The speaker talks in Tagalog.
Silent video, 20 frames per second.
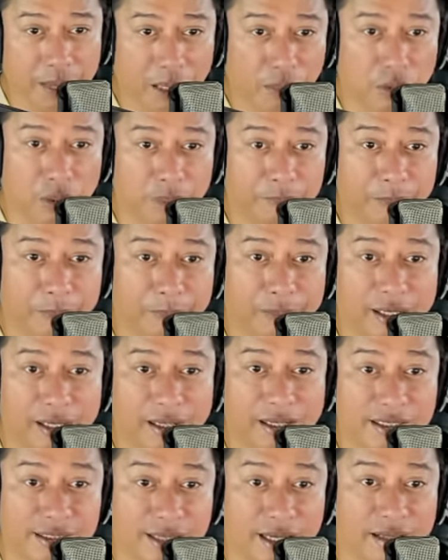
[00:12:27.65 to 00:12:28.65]
meron pa
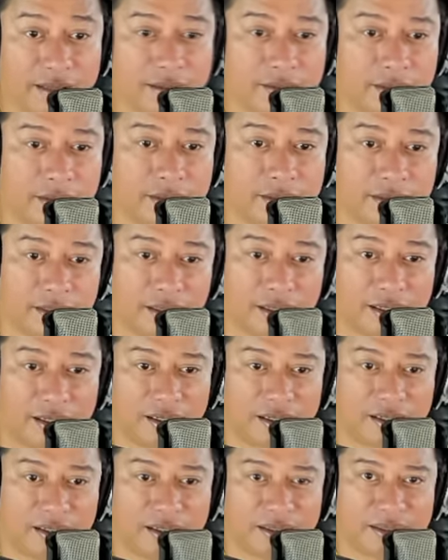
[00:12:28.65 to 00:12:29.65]
palang isang
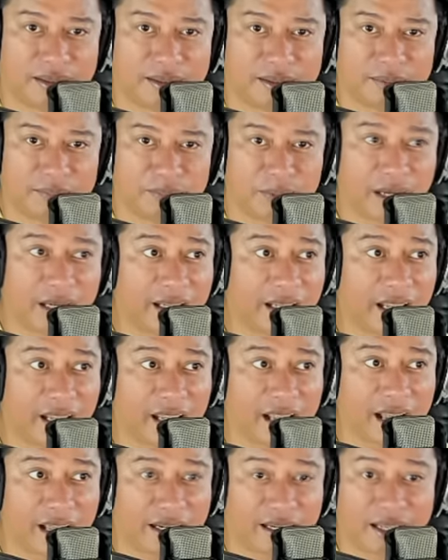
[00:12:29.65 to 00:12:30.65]
uh,
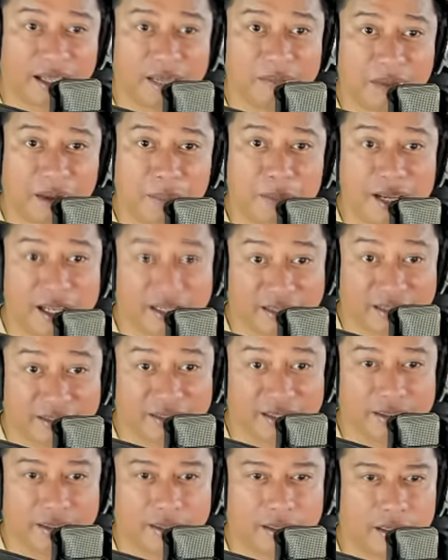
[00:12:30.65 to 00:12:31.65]
pangyayari. Mamaya
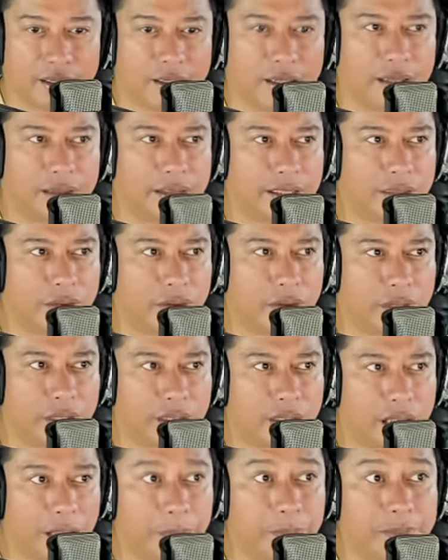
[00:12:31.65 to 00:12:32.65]
titingnan na natin.
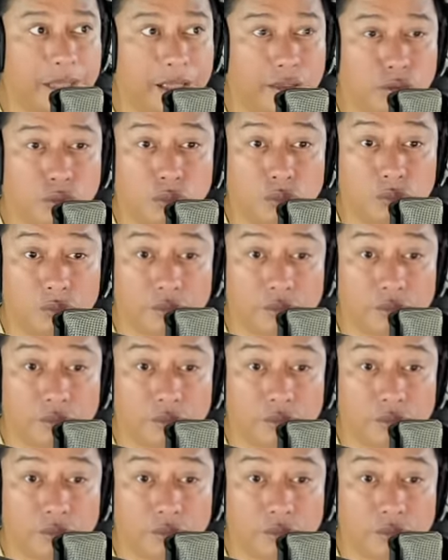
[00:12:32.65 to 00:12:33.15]
Okay? Update